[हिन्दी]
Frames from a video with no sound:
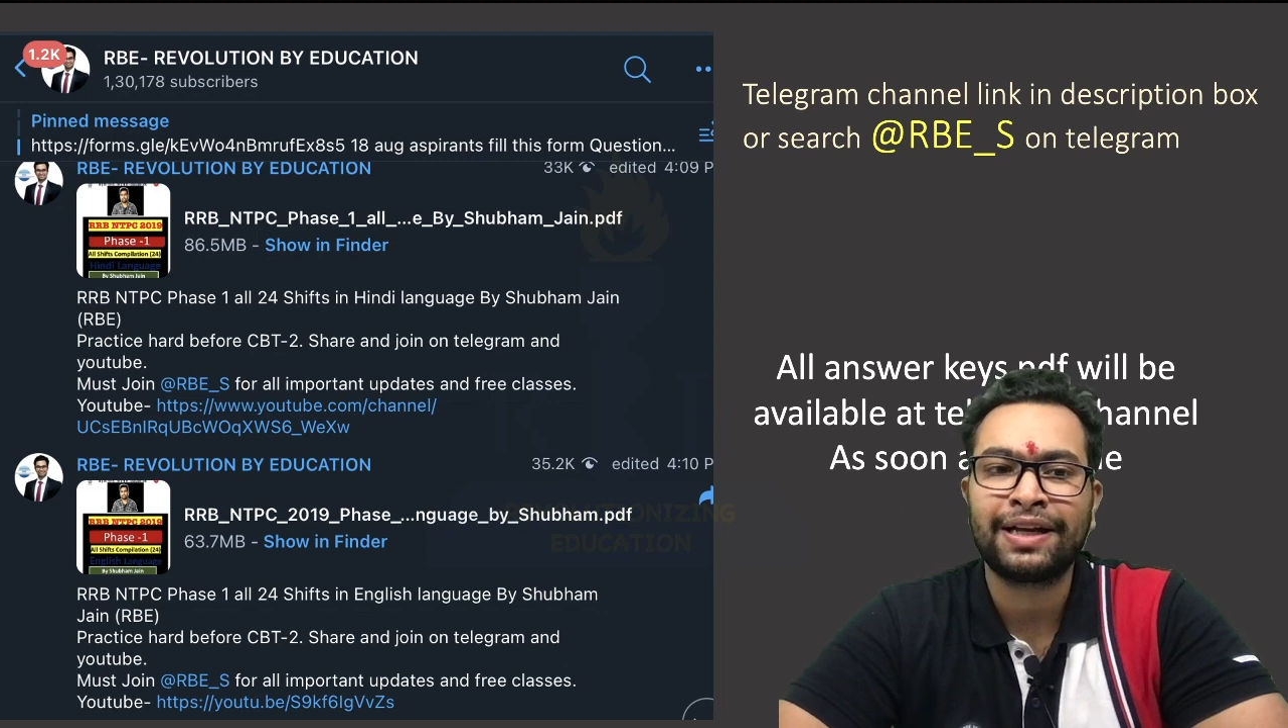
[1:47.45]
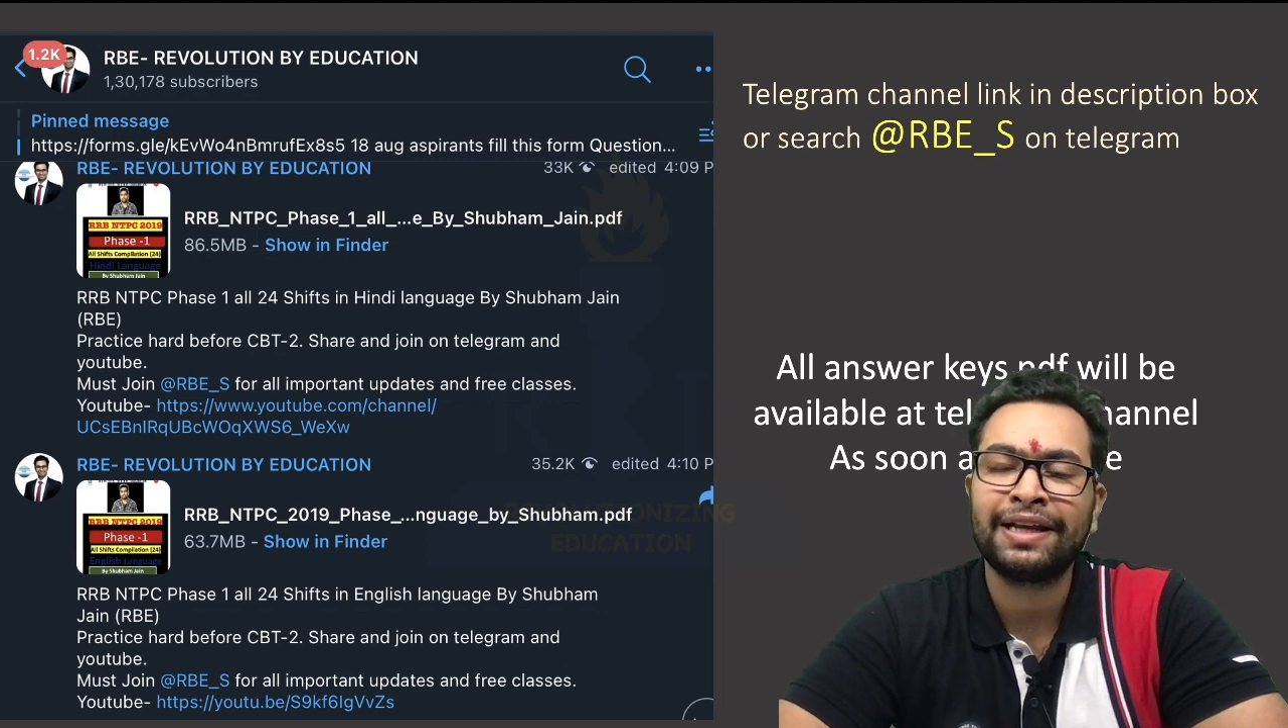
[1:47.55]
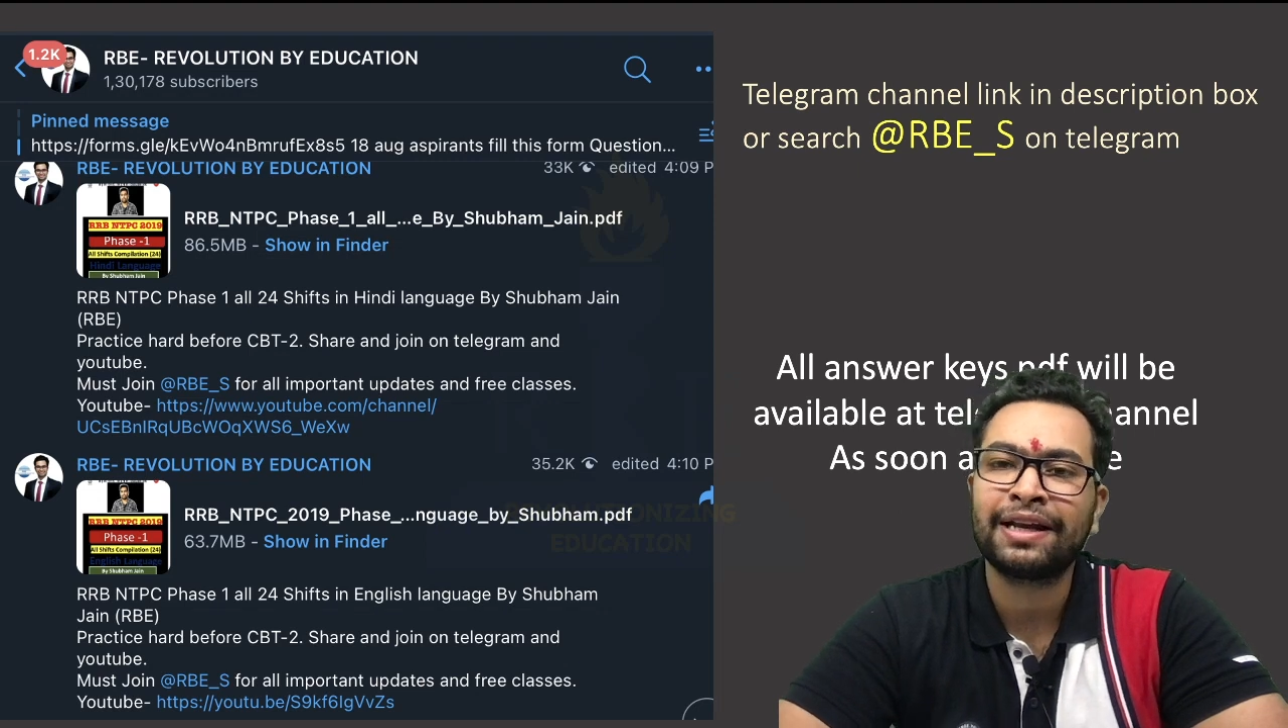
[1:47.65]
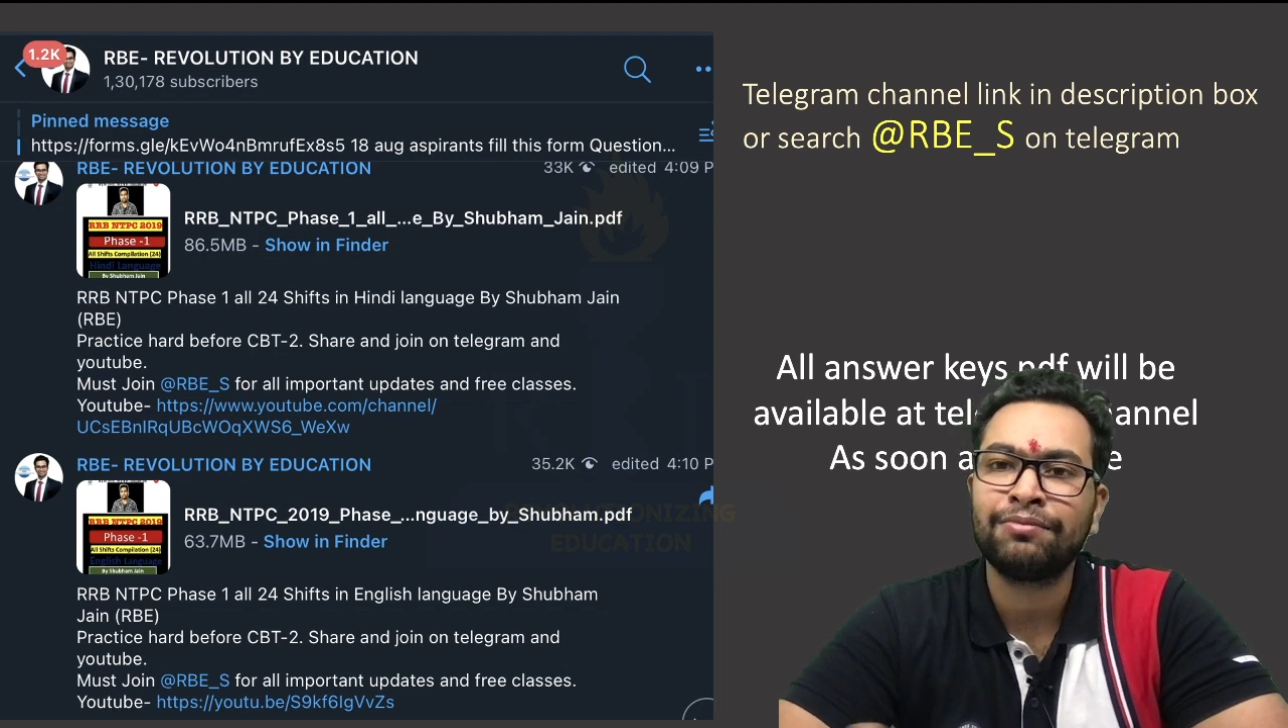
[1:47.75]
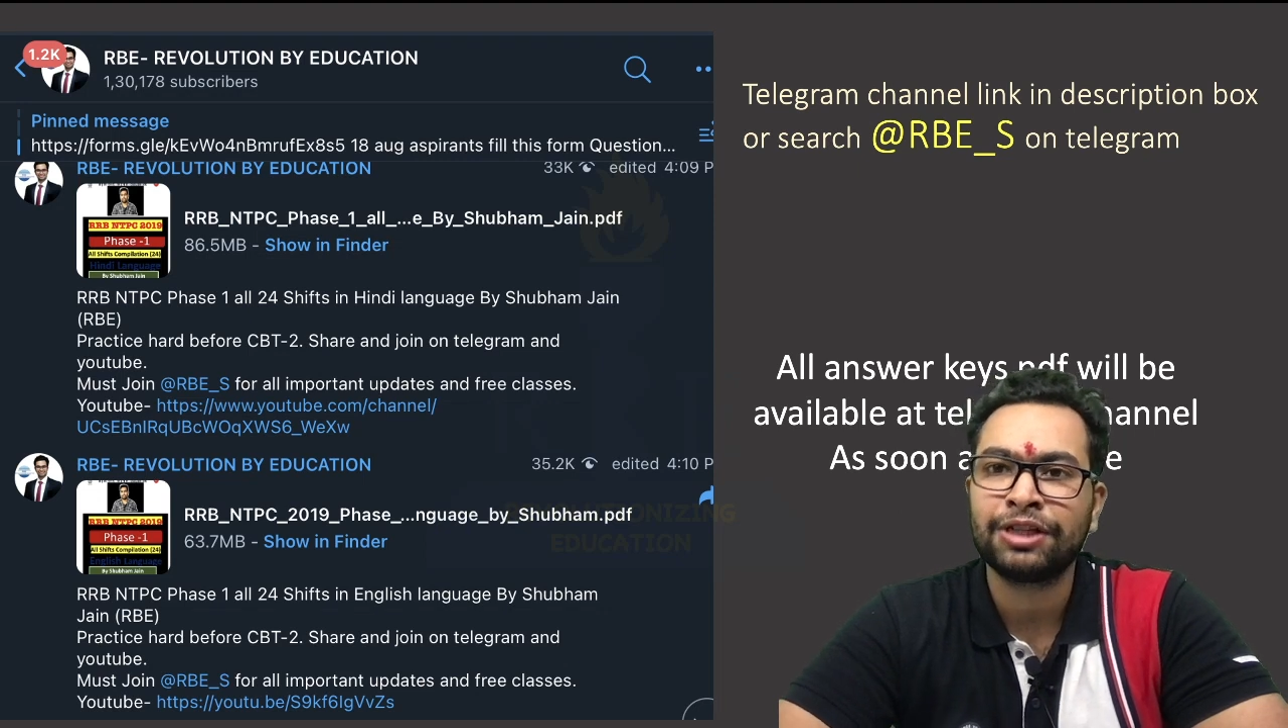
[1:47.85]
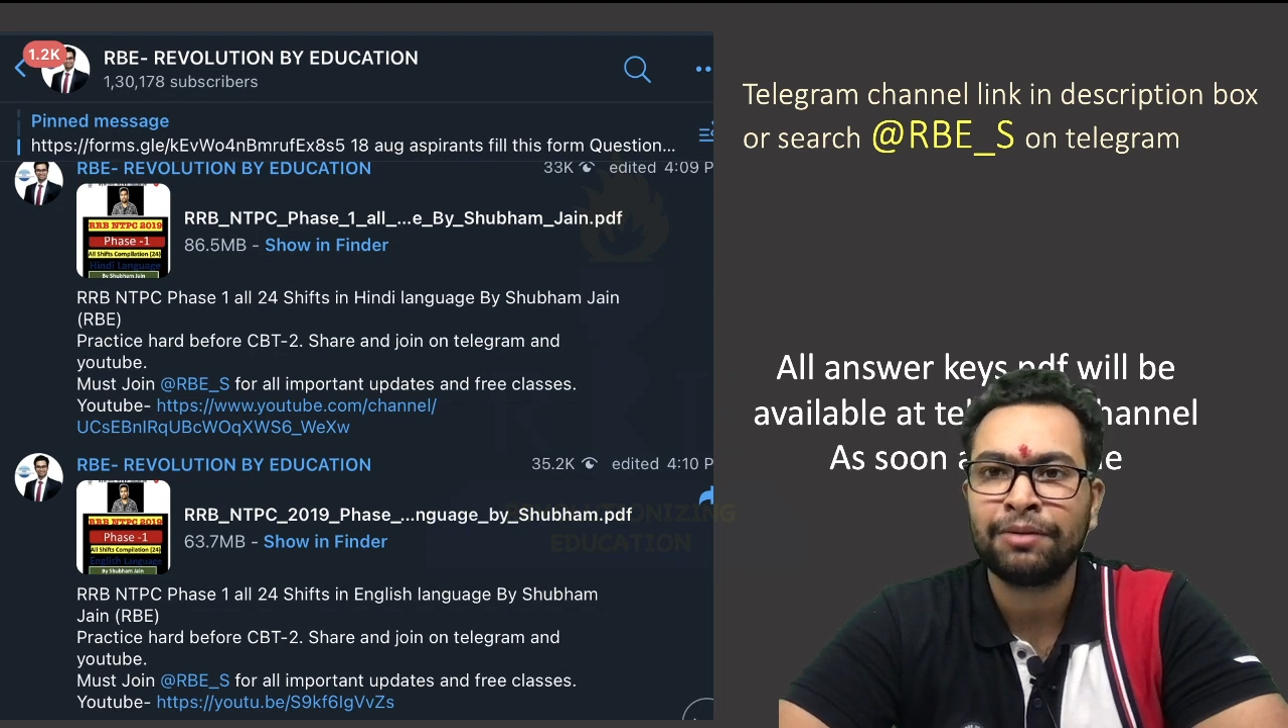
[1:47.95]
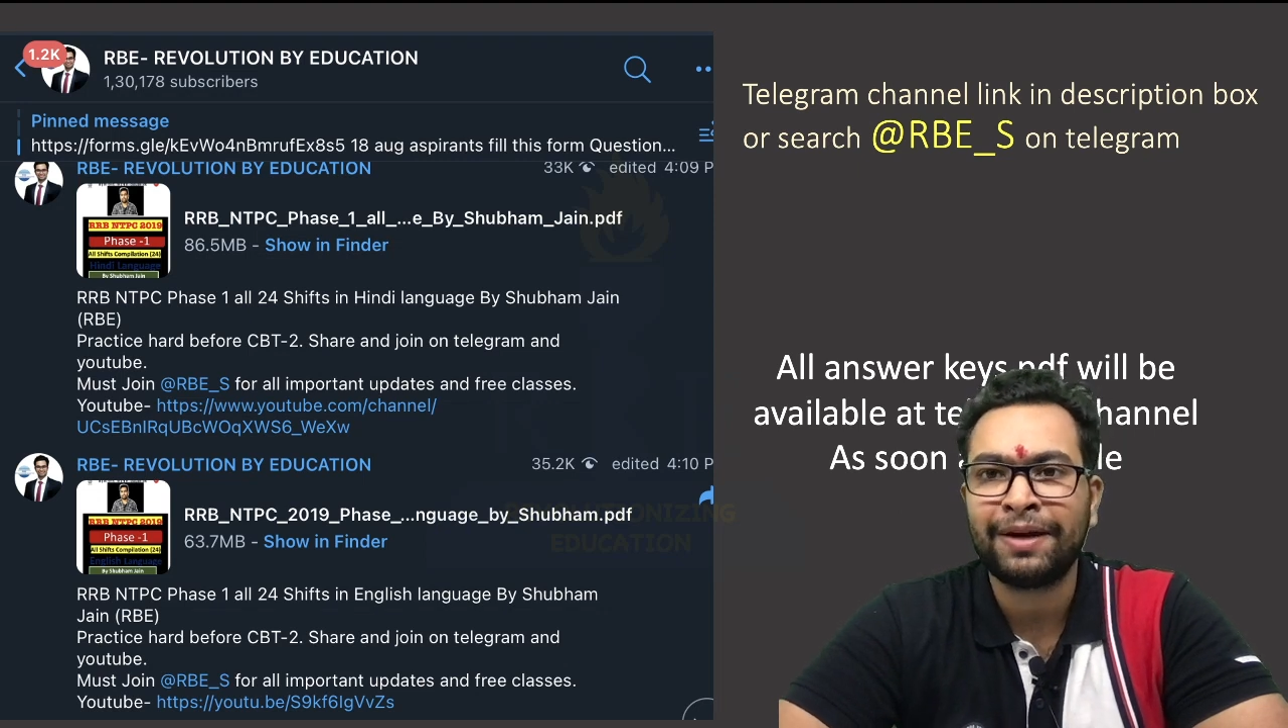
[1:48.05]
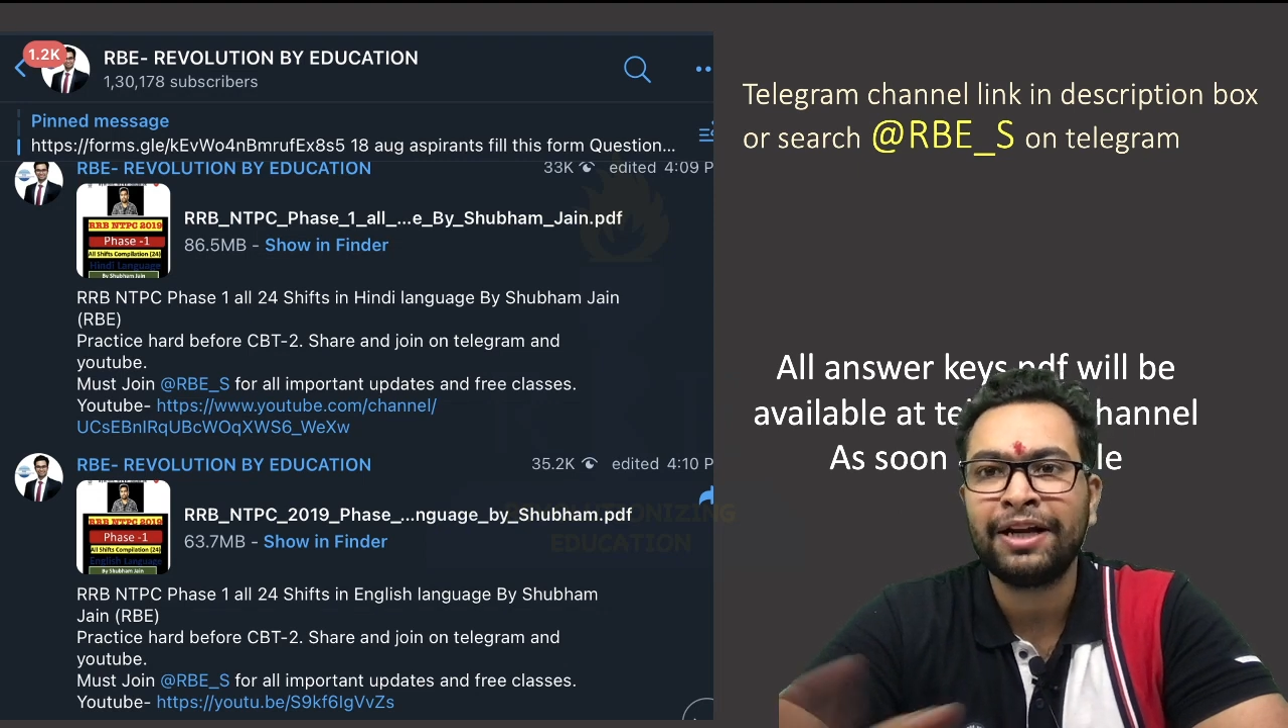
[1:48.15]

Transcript: टेलीग्राम चैनल पर